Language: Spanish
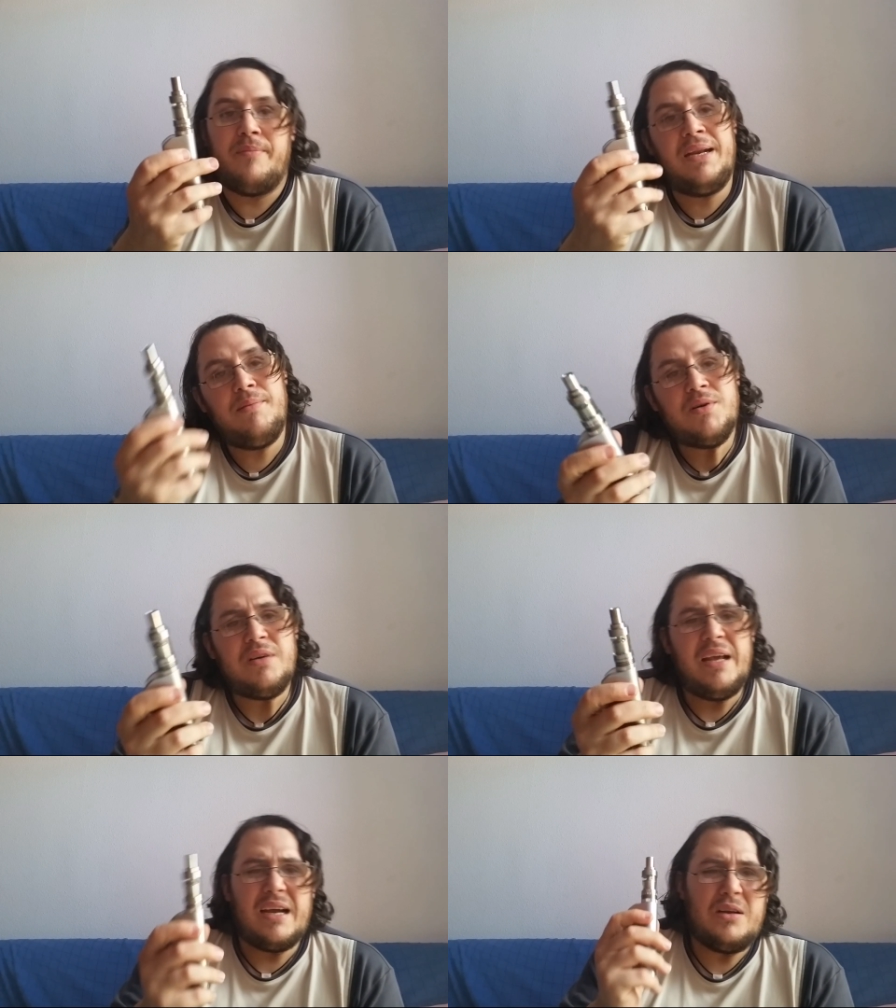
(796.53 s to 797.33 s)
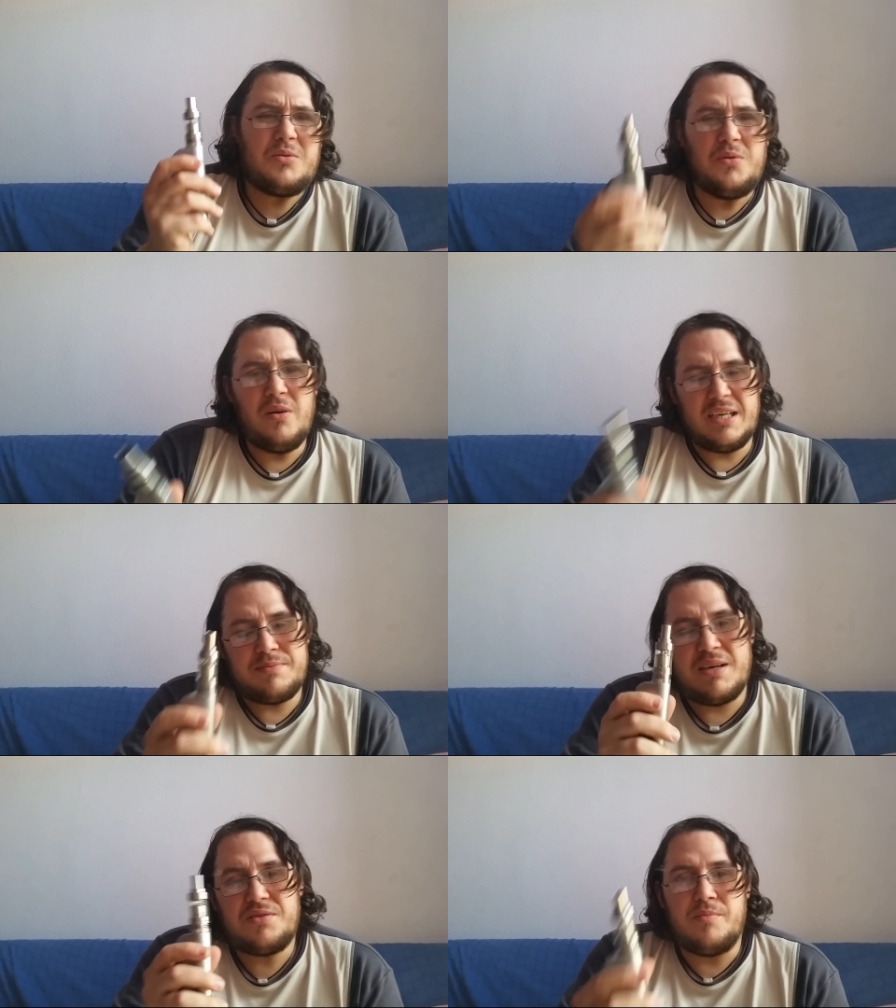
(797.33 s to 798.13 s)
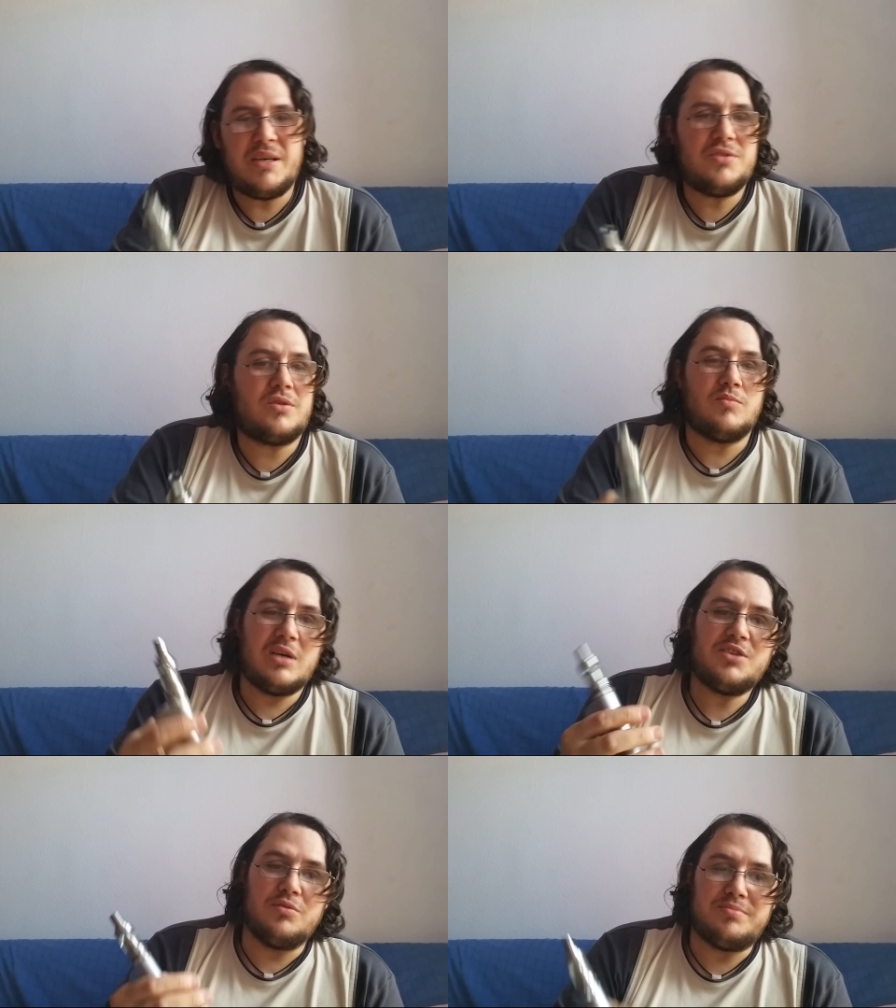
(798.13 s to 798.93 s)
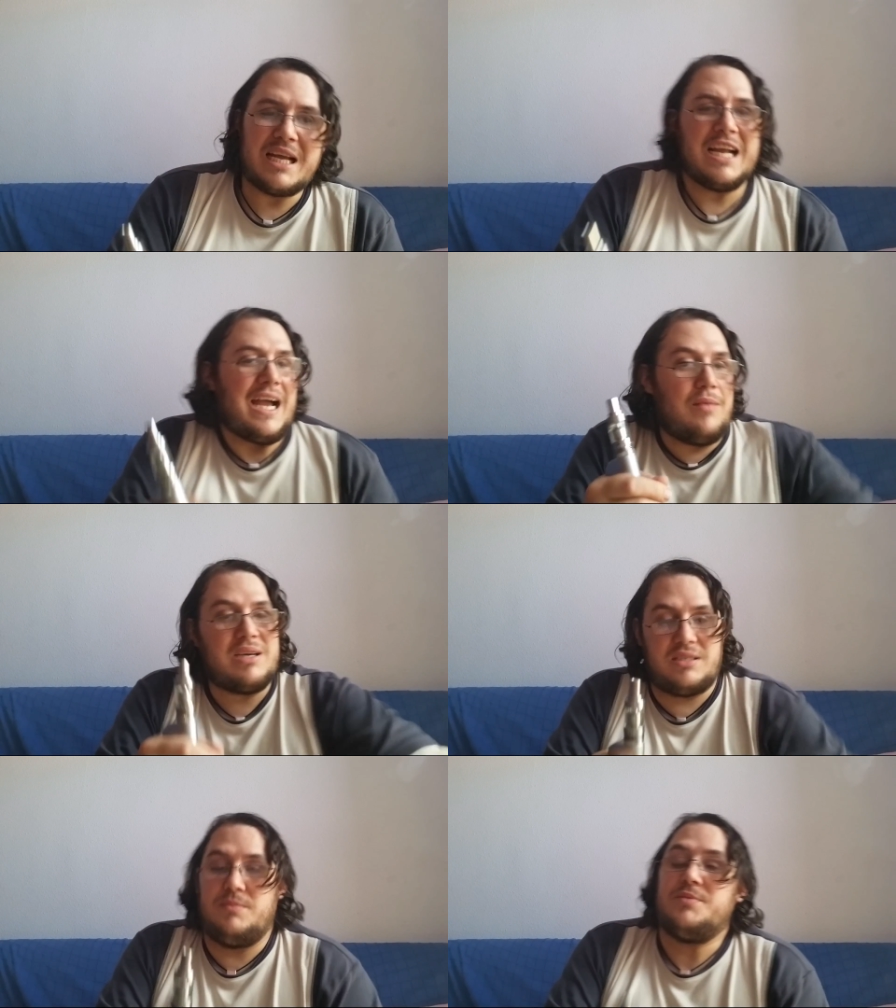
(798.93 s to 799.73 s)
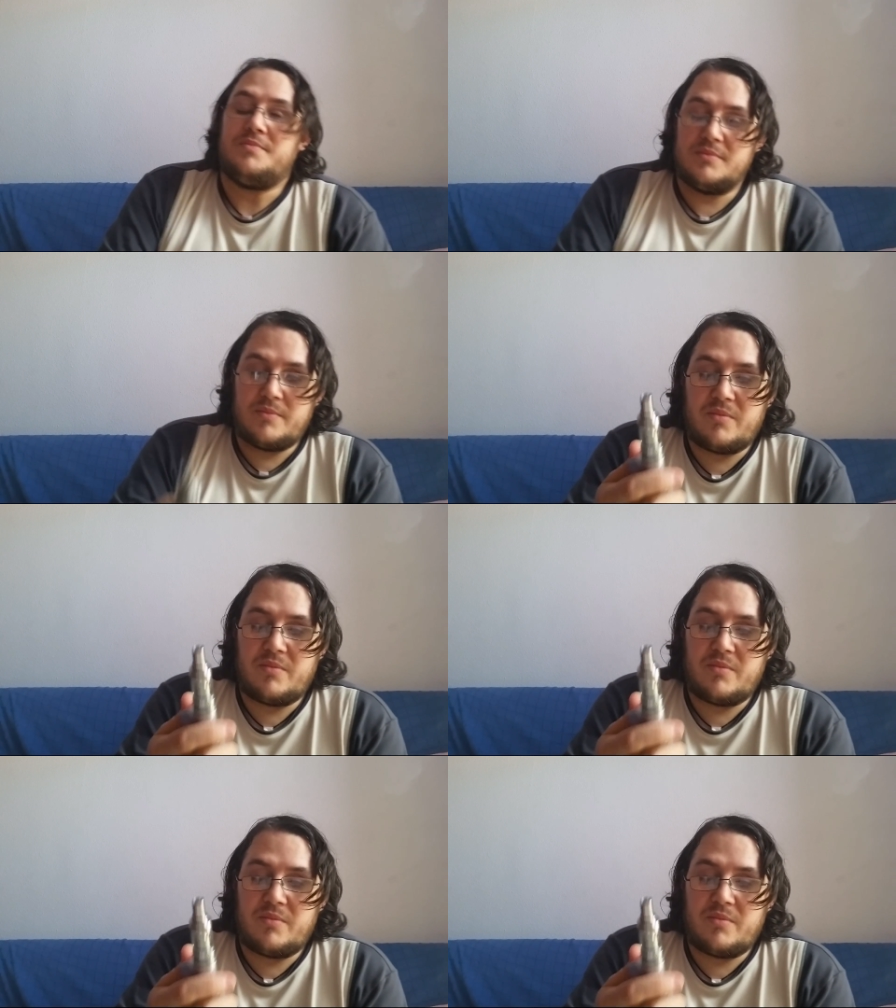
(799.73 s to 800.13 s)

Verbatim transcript: Al mínimo le calculo que es más o menos como una subtank al máximo.